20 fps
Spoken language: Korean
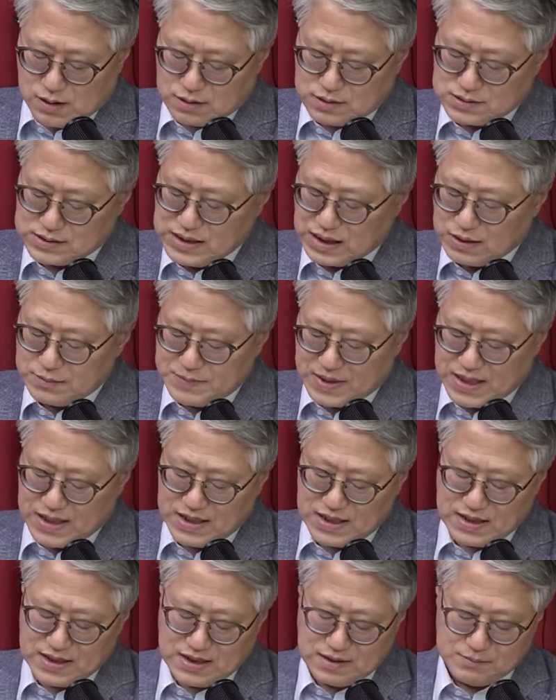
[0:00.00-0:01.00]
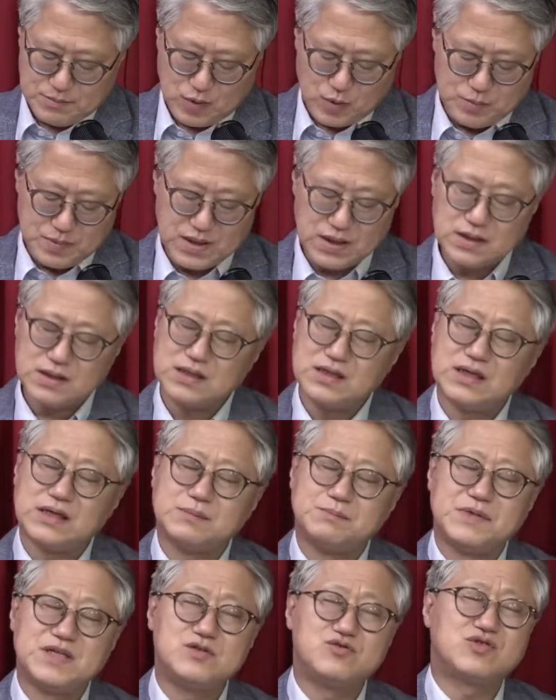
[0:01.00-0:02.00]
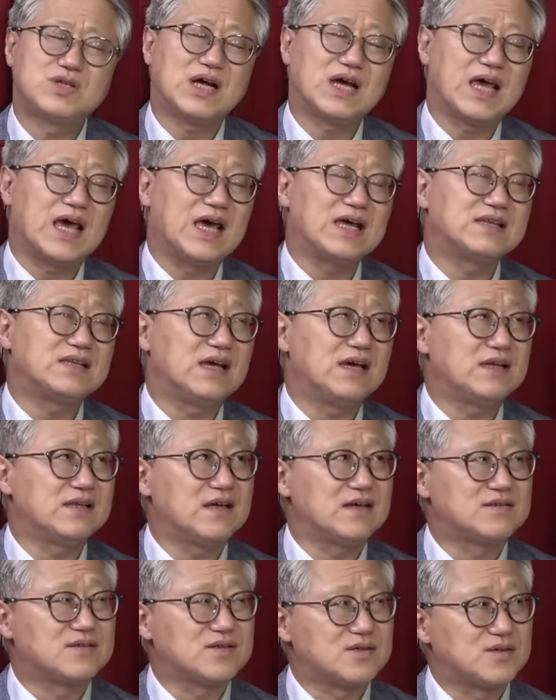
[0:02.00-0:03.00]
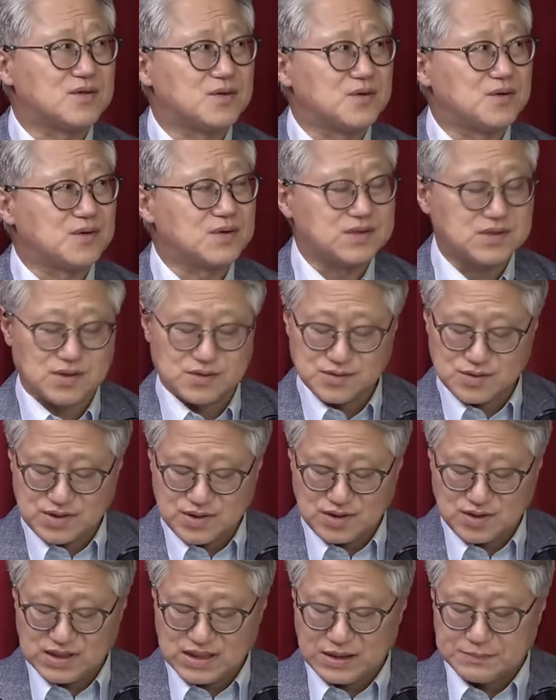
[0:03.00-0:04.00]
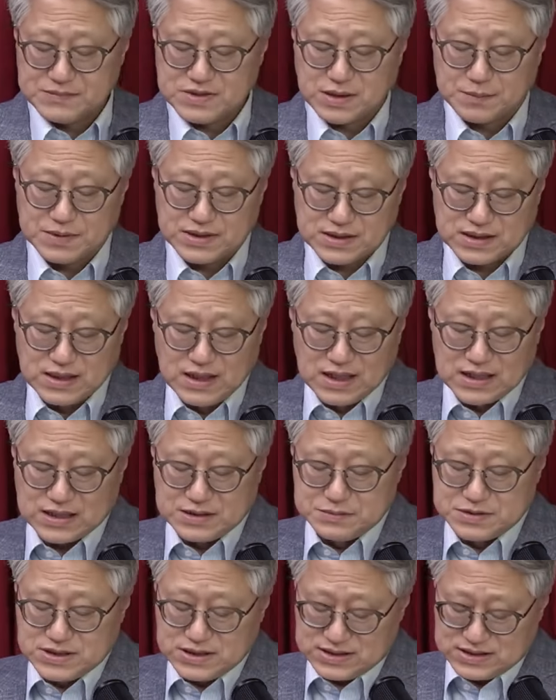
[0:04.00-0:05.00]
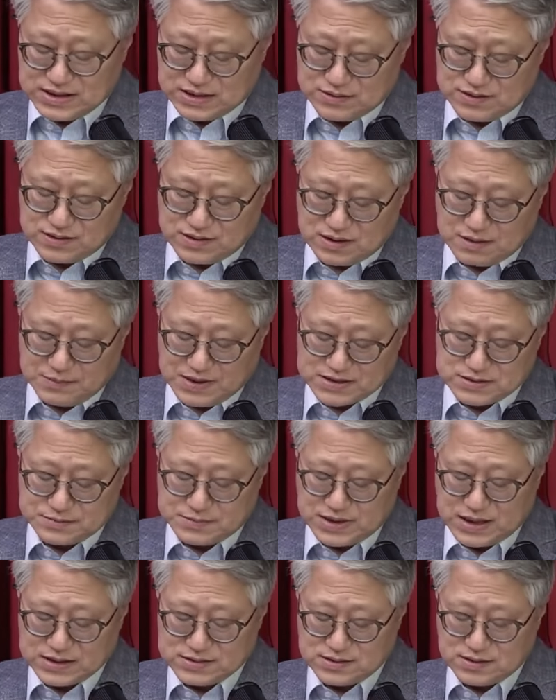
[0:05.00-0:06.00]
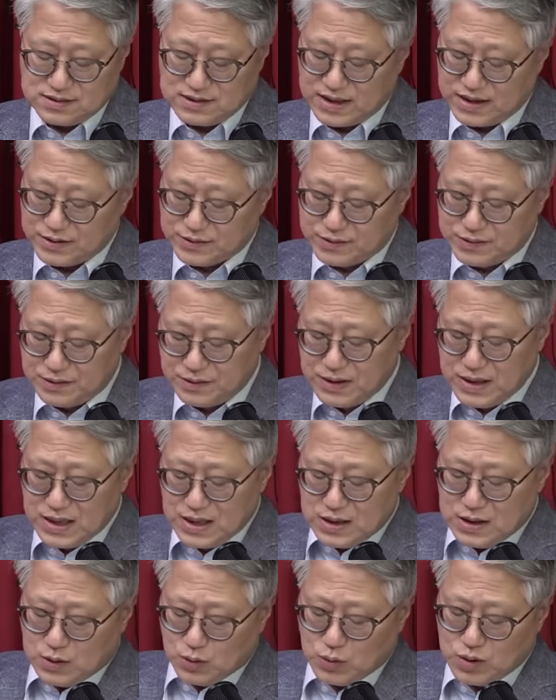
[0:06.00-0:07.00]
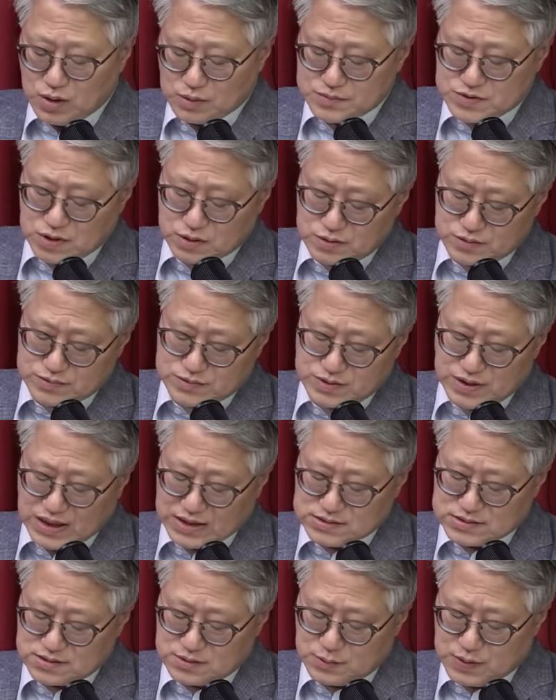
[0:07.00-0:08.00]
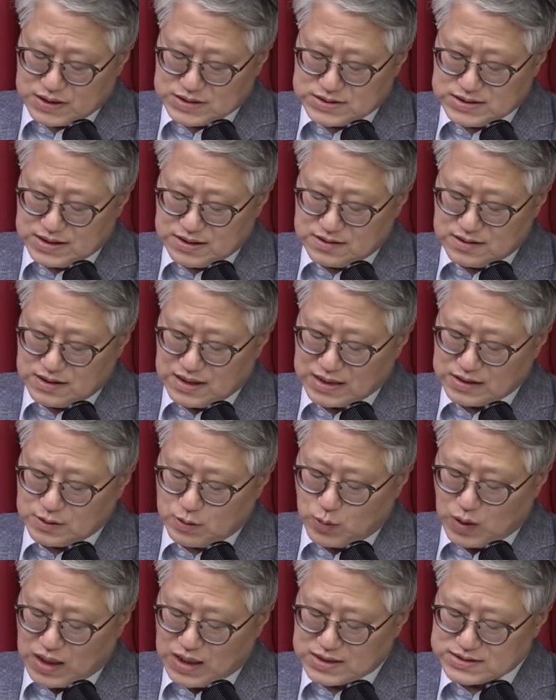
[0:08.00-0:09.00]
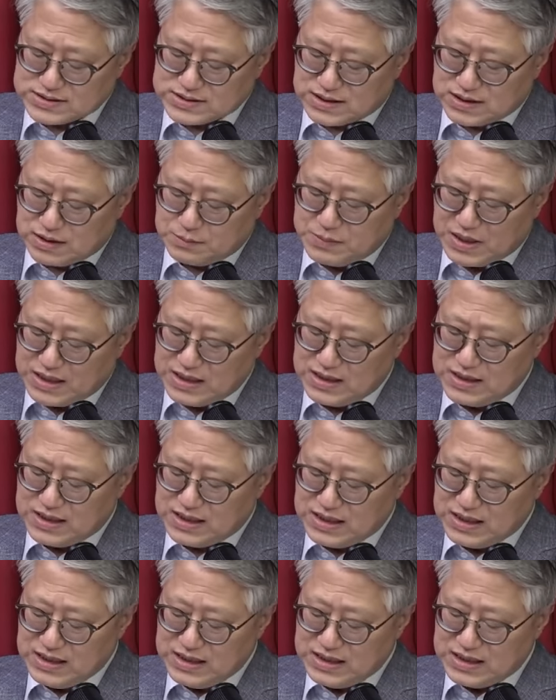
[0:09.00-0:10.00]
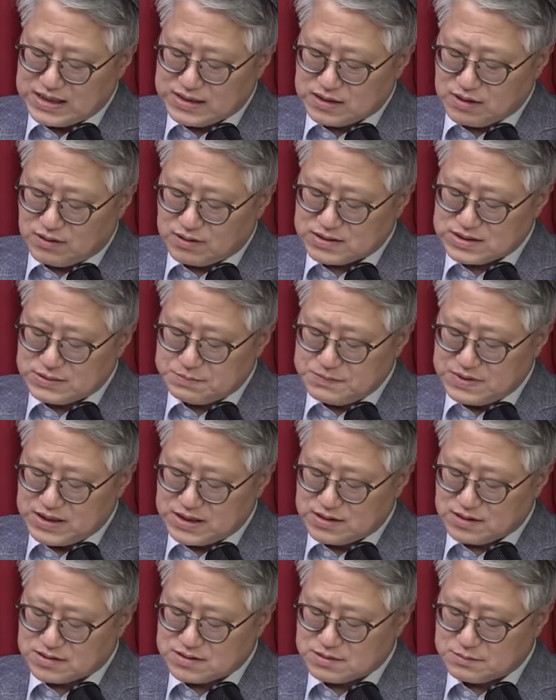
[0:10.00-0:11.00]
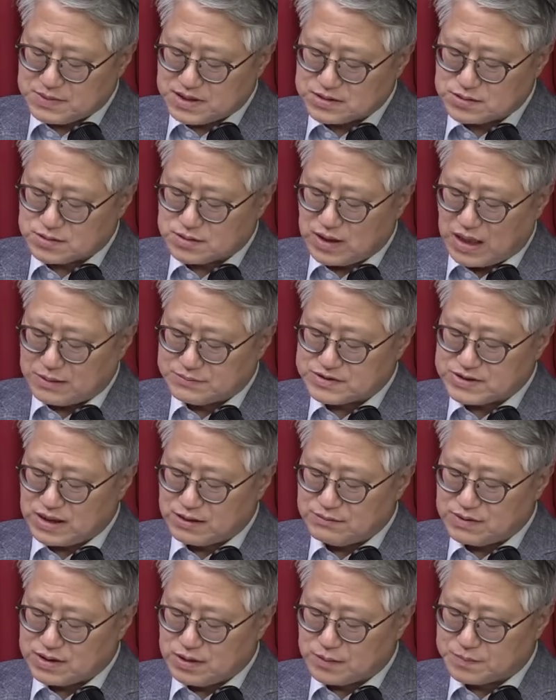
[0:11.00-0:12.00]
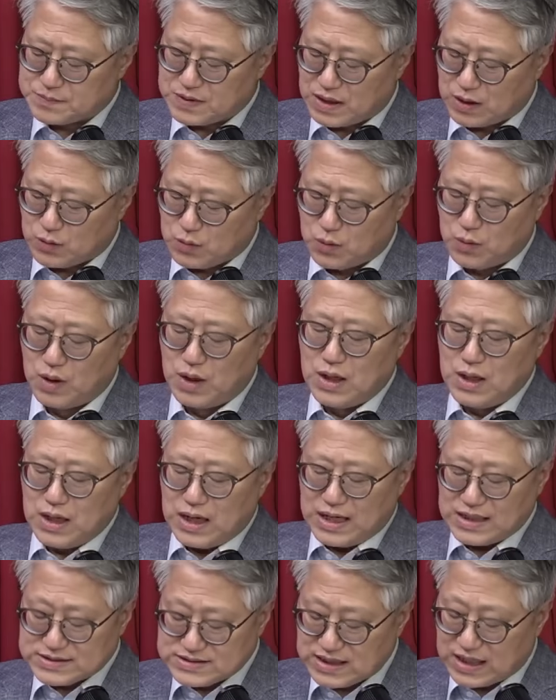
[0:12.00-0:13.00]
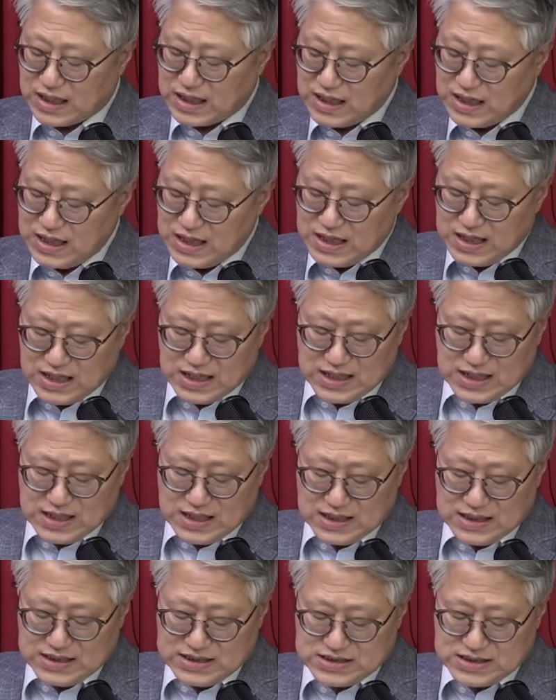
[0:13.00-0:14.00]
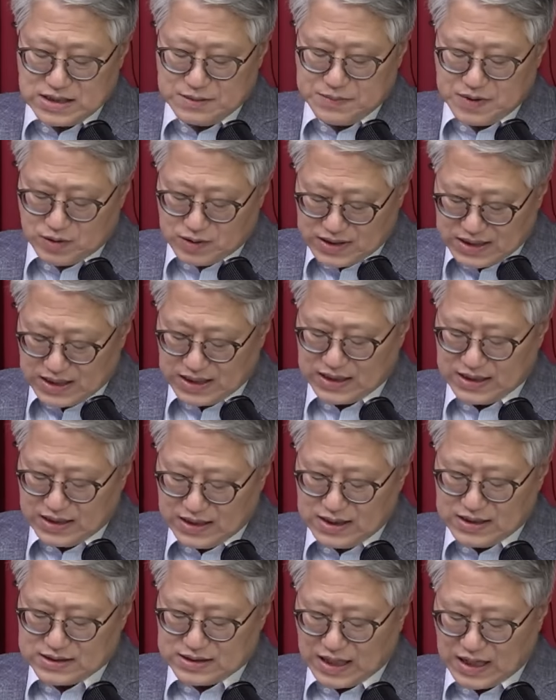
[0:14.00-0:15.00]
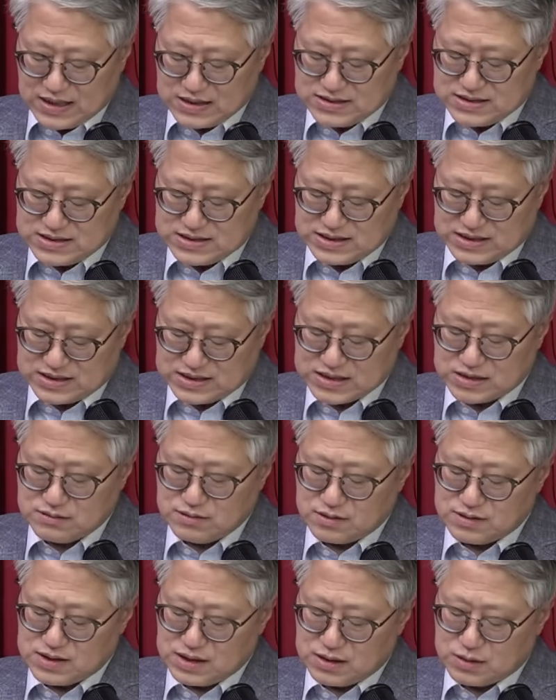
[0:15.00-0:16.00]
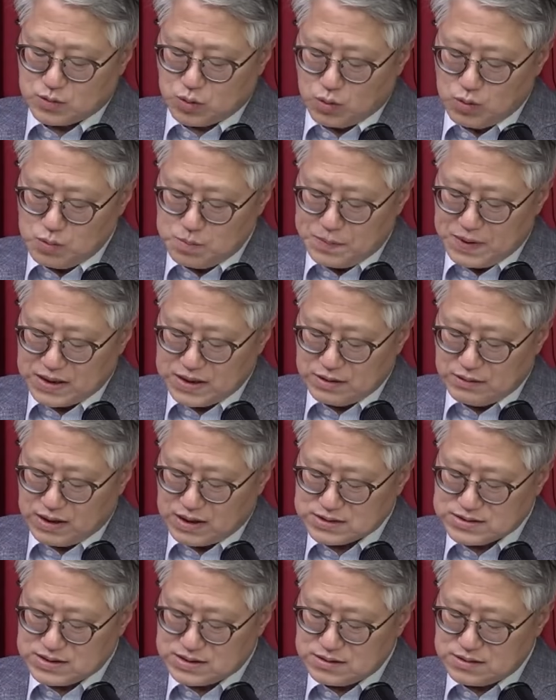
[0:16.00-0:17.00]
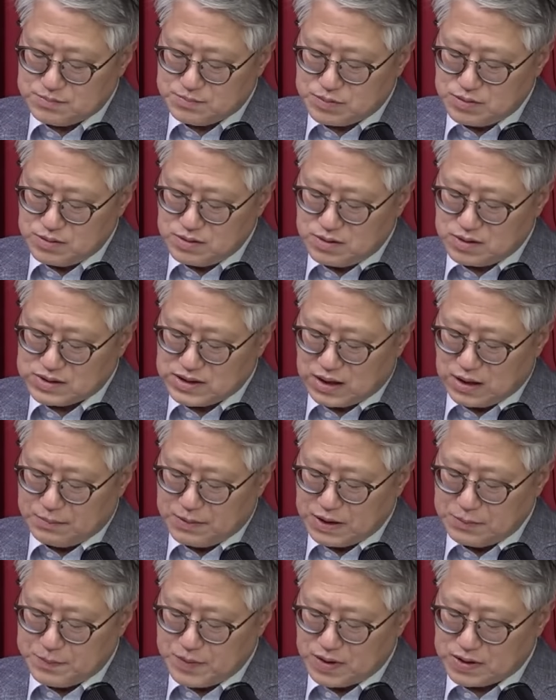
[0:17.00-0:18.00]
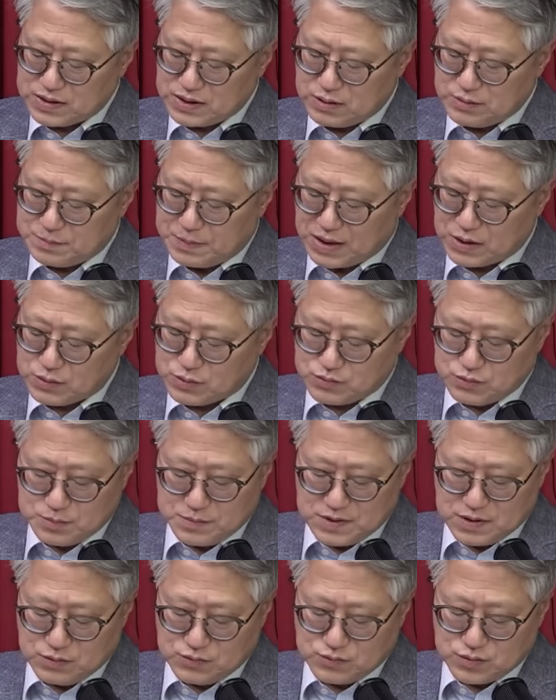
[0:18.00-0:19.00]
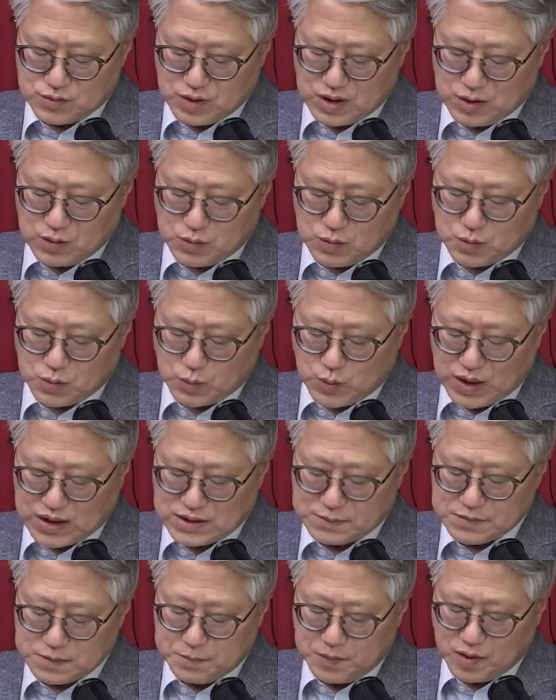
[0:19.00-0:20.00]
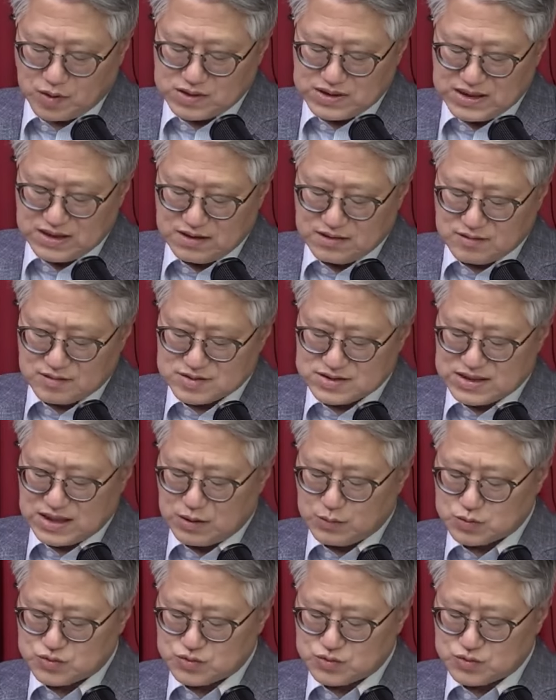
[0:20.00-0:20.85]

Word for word: 그다음에 뭐 이 민주당의 행태에 대해서 또 저도 기억이 납니다만 김 실장도 이렇게 말씀을 하셨네요. 오염 처리수의 안전을 확신했던 한 과학자가 매일 1리터, 10리터씩 마셔도 아무 상관이 없다고 하자 이재명이 당시 집권당이 돌팔이 과학자를 불러다가 발표하는 게 바로 국민을 우롱하고 괴담을 퍼뜨리는 것이라고